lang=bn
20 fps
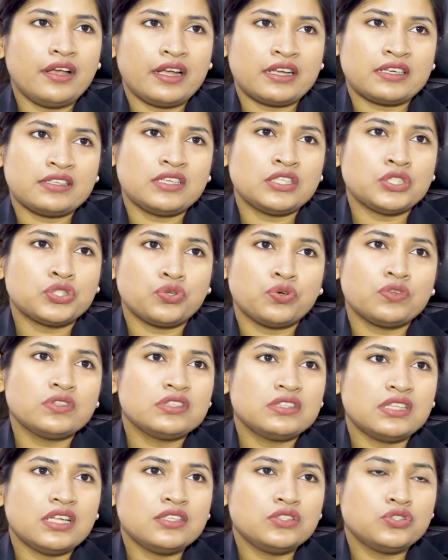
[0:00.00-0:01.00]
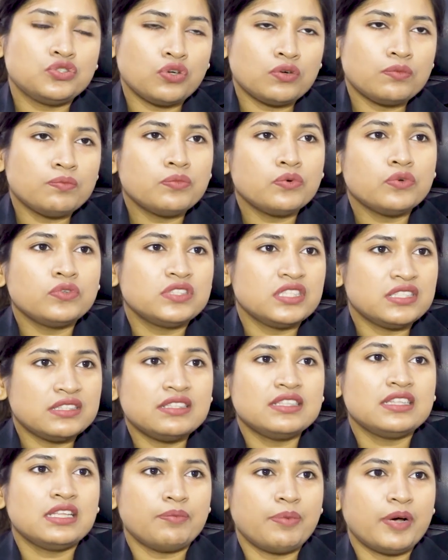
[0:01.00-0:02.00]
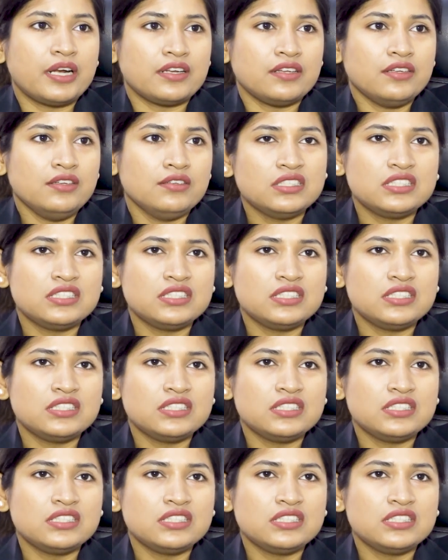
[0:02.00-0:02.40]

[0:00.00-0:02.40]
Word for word: একটা সন্তান জন্ম যে দিতে পারে